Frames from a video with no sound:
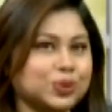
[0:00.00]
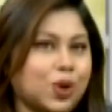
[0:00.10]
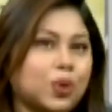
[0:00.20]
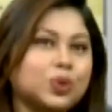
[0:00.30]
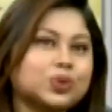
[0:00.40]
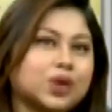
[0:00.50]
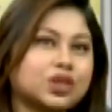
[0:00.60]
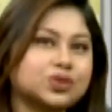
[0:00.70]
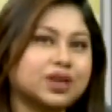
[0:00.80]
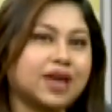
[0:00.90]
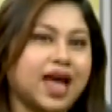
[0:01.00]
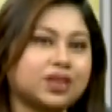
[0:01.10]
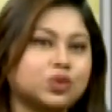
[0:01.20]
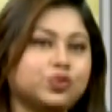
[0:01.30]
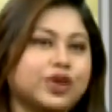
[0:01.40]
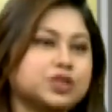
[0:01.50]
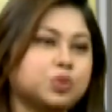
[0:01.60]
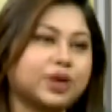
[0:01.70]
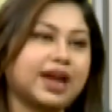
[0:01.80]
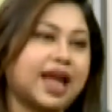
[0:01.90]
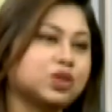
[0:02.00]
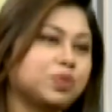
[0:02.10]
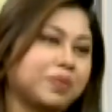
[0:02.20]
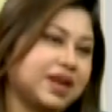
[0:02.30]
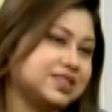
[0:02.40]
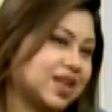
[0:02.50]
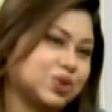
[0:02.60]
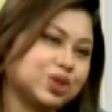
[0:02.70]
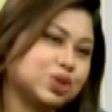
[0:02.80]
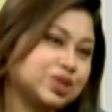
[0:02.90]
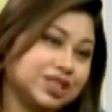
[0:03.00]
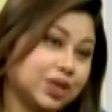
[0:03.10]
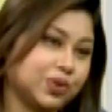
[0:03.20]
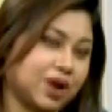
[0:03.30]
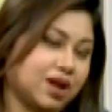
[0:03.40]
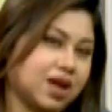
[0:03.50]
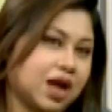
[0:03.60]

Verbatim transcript: তখন তো আসলে এত ফেসবুকের এত পেজ এত কিছু ছিল না